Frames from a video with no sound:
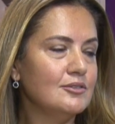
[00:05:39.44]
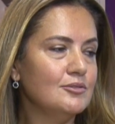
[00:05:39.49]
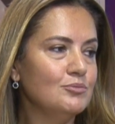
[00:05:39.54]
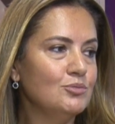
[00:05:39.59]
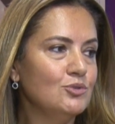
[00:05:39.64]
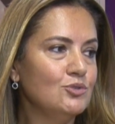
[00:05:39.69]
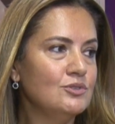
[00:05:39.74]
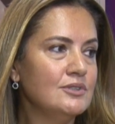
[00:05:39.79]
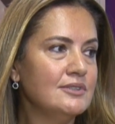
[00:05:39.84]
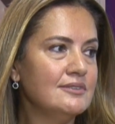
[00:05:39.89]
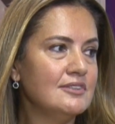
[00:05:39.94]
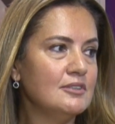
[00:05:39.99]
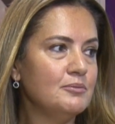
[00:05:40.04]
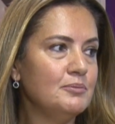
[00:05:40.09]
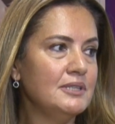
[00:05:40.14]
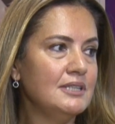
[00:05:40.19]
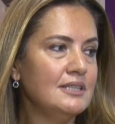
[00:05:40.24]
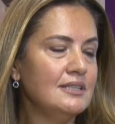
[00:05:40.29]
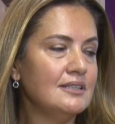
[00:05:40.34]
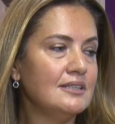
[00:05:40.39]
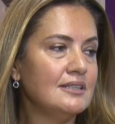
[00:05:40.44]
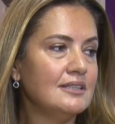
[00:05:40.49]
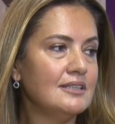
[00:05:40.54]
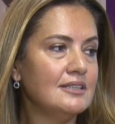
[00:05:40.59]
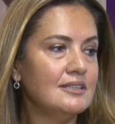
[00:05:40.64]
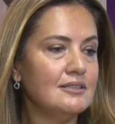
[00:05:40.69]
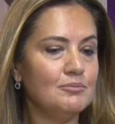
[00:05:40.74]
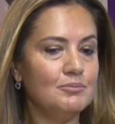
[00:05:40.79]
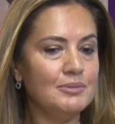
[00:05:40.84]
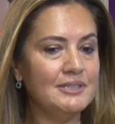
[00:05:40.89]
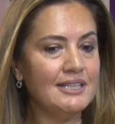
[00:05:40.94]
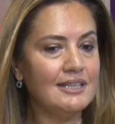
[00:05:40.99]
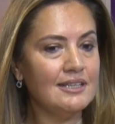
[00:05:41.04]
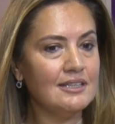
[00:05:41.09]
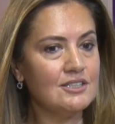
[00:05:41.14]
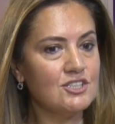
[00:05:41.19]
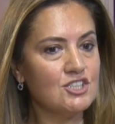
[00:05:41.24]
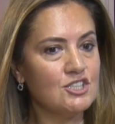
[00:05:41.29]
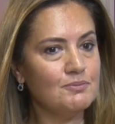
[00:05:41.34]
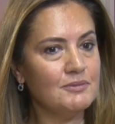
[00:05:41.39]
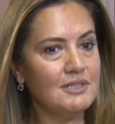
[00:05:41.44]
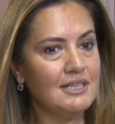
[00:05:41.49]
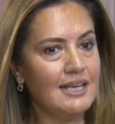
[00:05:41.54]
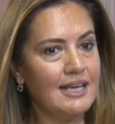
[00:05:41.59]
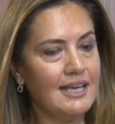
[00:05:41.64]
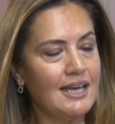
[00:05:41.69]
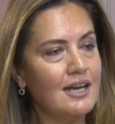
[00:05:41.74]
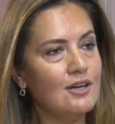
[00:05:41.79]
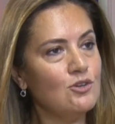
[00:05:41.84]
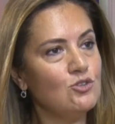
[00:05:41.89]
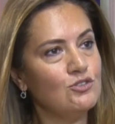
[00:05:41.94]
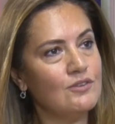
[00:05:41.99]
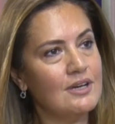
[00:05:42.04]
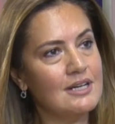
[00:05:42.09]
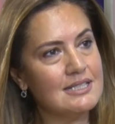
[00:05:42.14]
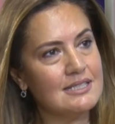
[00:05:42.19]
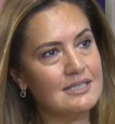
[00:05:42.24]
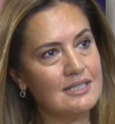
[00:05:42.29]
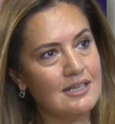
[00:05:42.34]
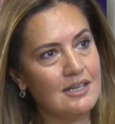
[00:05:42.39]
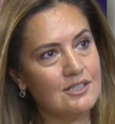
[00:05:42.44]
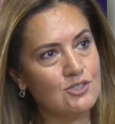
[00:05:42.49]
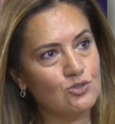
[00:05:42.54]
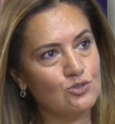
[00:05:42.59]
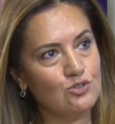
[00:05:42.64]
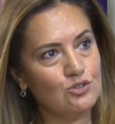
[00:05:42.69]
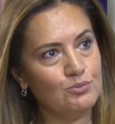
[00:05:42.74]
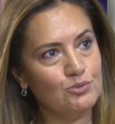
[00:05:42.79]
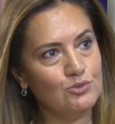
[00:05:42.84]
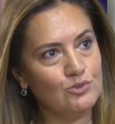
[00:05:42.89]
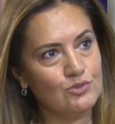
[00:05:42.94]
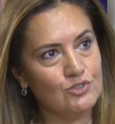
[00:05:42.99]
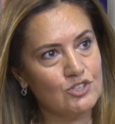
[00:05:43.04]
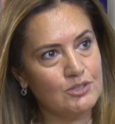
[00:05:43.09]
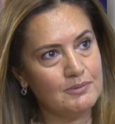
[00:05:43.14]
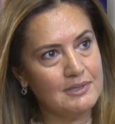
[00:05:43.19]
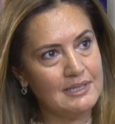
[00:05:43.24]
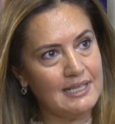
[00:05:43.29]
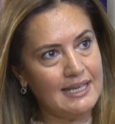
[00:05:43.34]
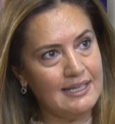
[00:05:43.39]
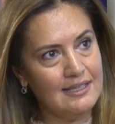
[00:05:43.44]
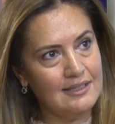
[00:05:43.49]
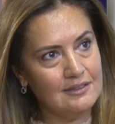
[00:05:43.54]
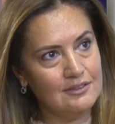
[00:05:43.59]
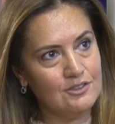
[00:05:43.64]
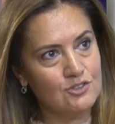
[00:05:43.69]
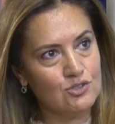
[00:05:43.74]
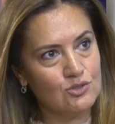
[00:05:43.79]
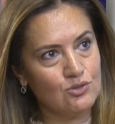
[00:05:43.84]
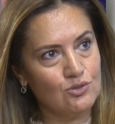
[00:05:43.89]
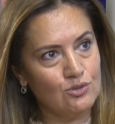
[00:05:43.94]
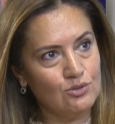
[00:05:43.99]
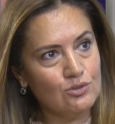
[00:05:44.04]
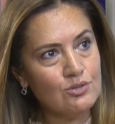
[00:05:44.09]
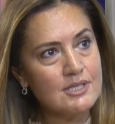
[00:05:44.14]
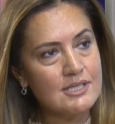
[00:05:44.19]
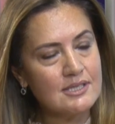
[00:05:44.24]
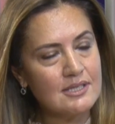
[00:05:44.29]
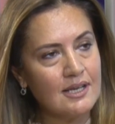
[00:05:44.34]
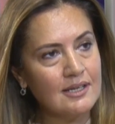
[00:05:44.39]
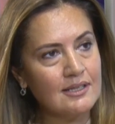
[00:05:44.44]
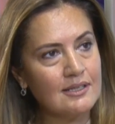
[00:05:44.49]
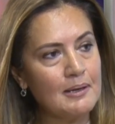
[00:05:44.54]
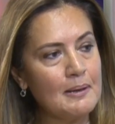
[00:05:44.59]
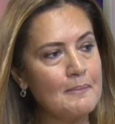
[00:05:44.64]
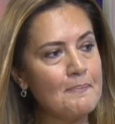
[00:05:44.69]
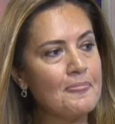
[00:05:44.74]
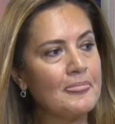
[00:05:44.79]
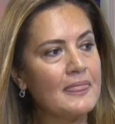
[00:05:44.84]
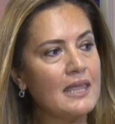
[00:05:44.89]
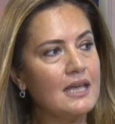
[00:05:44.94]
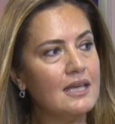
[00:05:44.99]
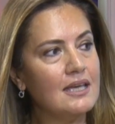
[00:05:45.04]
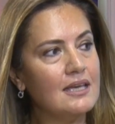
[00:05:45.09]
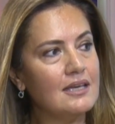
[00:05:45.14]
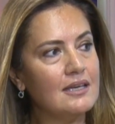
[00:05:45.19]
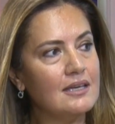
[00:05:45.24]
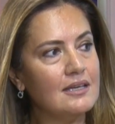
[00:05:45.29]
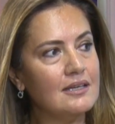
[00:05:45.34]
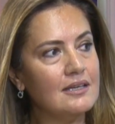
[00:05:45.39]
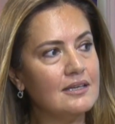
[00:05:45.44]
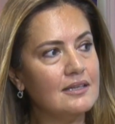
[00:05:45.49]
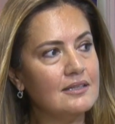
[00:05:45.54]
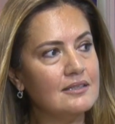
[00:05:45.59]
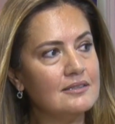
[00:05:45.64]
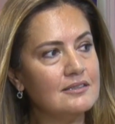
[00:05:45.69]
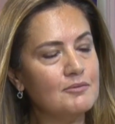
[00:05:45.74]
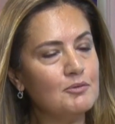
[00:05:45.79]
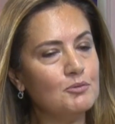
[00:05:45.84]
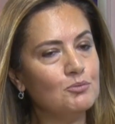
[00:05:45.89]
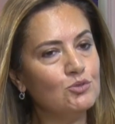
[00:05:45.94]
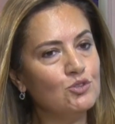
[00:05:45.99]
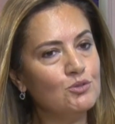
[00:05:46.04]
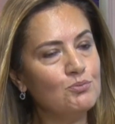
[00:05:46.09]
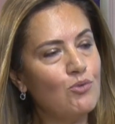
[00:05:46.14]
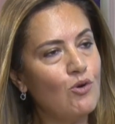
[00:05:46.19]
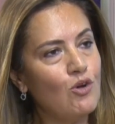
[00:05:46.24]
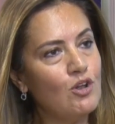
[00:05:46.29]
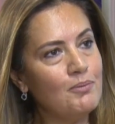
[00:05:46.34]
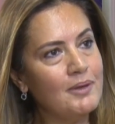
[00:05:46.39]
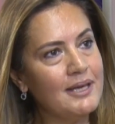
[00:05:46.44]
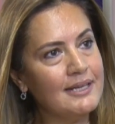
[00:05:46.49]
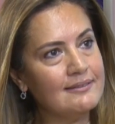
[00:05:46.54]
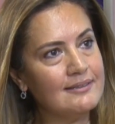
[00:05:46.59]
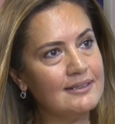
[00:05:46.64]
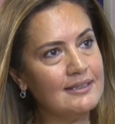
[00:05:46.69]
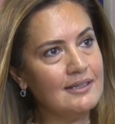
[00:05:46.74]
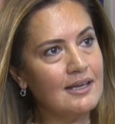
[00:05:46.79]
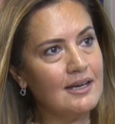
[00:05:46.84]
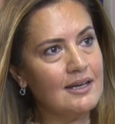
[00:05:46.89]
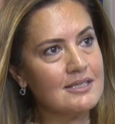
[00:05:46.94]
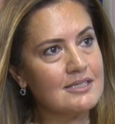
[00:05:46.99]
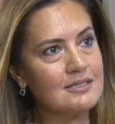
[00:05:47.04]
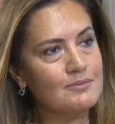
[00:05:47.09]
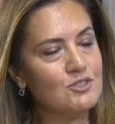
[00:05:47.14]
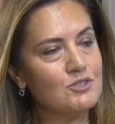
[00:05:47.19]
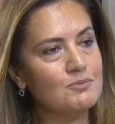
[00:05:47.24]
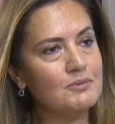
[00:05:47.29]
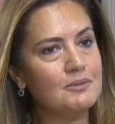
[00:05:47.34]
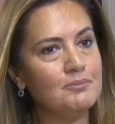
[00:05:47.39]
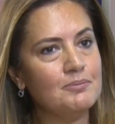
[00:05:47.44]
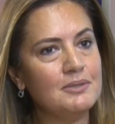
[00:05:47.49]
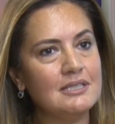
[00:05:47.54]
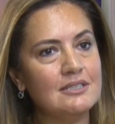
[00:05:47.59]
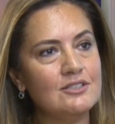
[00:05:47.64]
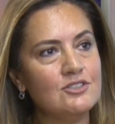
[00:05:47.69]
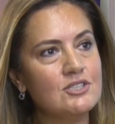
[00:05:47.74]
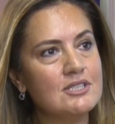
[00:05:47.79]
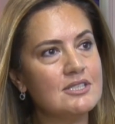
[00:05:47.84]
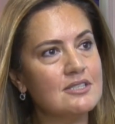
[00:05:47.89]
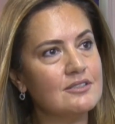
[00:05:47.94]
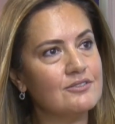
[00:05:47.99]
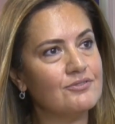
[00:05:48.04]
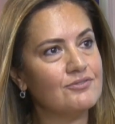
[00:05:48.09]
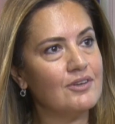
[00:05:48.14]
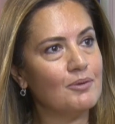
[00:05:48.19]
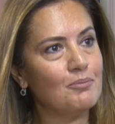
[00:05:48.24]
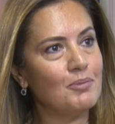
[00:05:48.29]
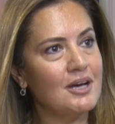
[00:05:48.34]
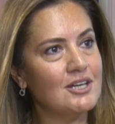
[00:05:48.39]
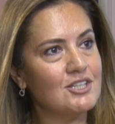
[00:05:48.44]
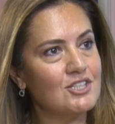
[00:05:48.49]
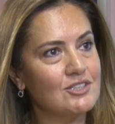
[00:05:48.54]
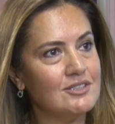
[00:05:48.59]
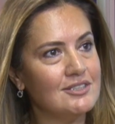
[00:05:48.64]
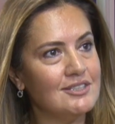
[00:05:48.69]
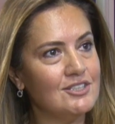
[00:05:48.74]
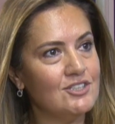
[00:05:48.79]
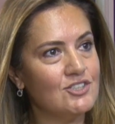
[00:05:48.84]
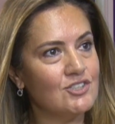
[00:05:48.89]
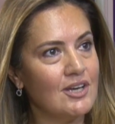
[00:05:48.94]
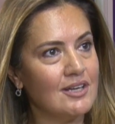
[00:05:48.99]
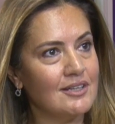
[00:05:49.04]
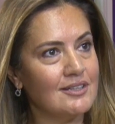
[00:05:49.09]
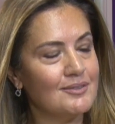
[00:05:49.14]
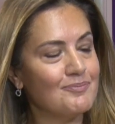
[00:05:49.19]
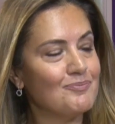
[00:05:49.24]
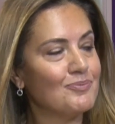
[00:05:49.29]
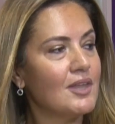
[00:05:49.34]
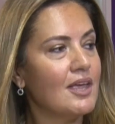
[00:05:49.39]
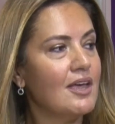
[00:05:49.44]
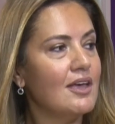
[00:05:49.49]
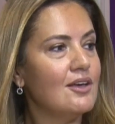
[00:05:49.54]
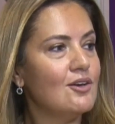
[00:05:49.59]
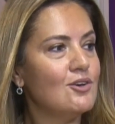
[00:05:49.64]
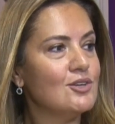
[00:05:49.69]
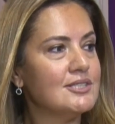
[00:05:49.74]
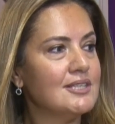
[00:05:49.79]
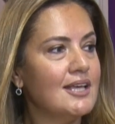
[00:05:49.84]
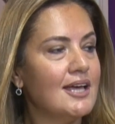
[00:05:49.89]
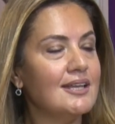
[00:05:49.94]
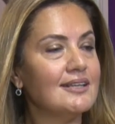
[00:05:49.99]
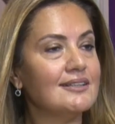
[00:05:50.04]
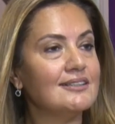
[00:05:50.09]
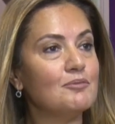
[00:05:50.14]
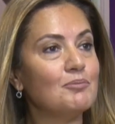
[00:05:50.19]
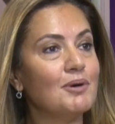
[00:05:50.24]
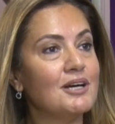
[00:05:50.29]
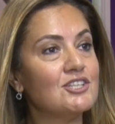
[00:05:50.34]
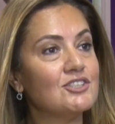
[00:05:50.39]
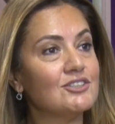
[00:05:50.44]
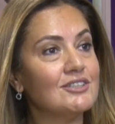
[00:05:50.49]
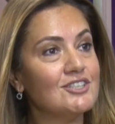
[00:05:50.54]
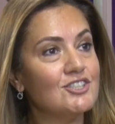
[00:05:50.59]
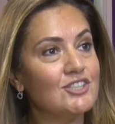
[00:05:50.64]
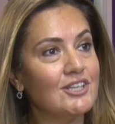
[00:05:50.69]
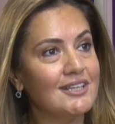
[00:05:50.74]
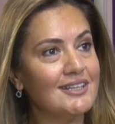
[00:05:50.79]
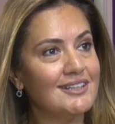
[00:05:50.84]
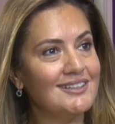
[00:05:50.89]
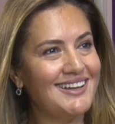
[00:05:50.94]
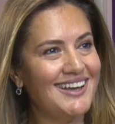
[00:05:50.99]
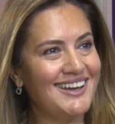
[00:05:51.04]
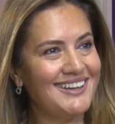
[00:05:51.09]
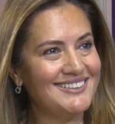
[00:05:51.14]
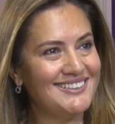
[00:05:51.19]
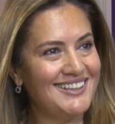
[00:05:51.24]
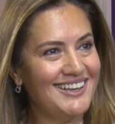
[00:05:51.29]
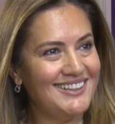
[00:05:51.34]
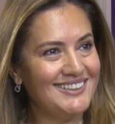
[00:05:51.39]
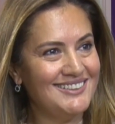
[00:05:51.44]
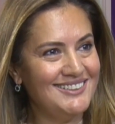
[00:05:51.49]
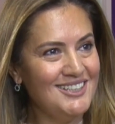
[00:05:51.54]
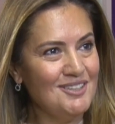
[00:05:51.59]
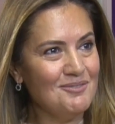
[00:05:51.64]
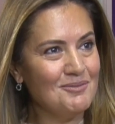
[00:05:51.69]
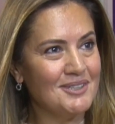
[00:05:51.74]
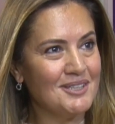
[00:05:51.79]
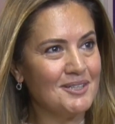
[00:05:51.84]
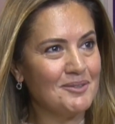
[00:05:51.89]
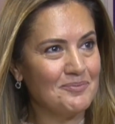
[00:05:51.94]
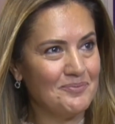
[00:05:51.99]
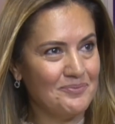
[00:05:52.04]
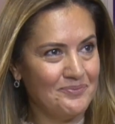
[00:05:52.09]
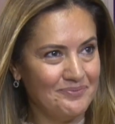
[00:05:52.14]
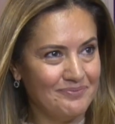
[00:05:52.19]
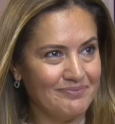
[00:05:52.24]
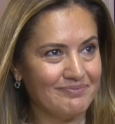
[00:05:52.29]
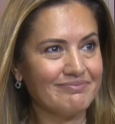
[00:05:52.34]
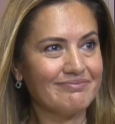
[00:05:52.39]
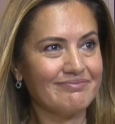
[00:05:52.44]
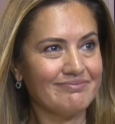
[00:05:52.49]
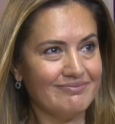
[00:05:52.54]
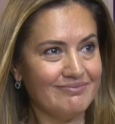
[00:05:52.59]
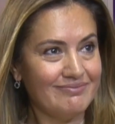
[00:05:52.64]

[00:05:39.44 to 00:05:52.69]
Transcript: burada tabii e, bir de şimdi eğer üniversite yaş grubunu şimdi ele alacak olursak e, tabii bunu bölmek de lazım. Şimdi birinci sınıfta başlayacak. Özellikle başka şehirlerden değil mi? Evet ilk